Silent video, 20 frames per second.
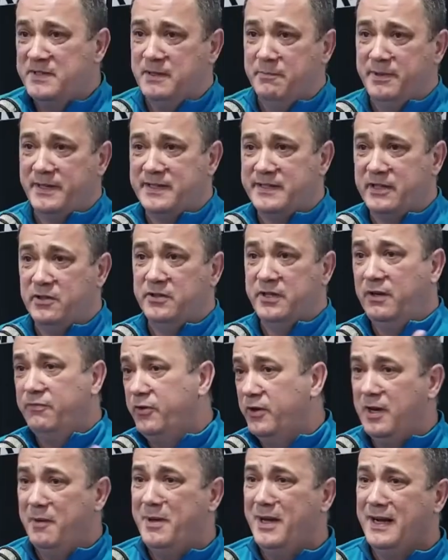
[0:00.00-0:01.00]
empresário dele,
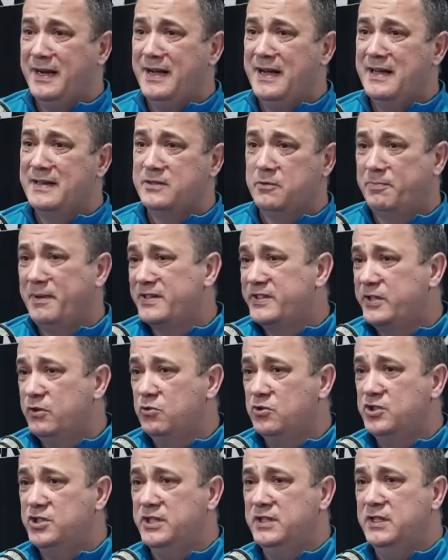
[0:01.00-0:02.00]
foi na minha casa. Eu passei
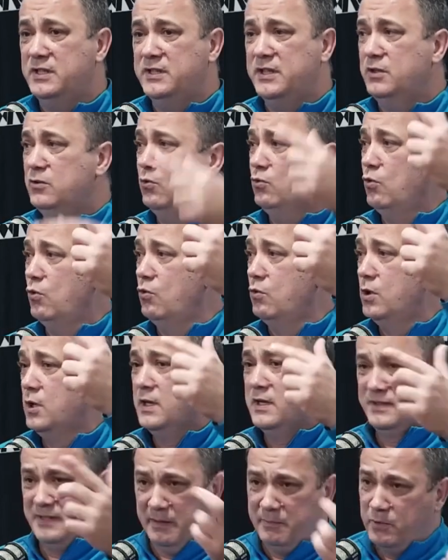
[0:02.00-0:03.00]
o dia ditando gol.
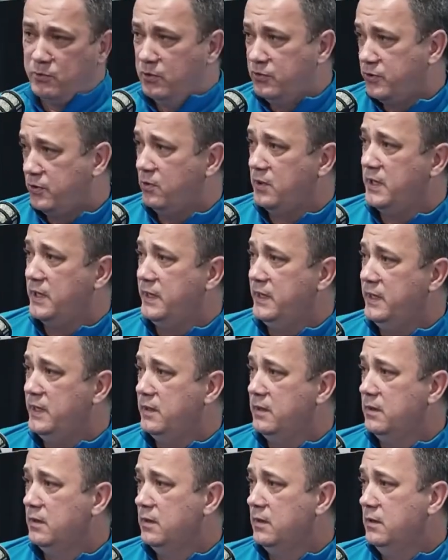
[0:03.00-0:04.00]
Sabe quanto que eu
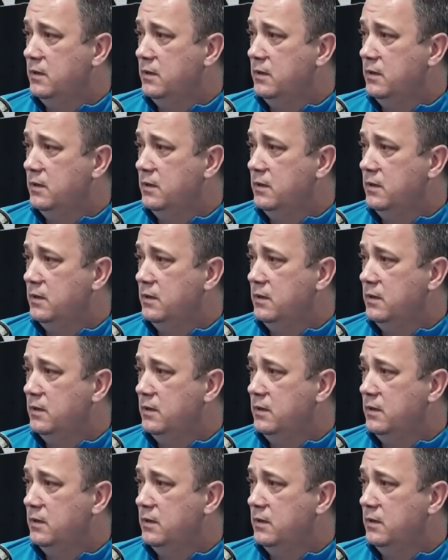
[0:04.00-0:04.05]
ganhei?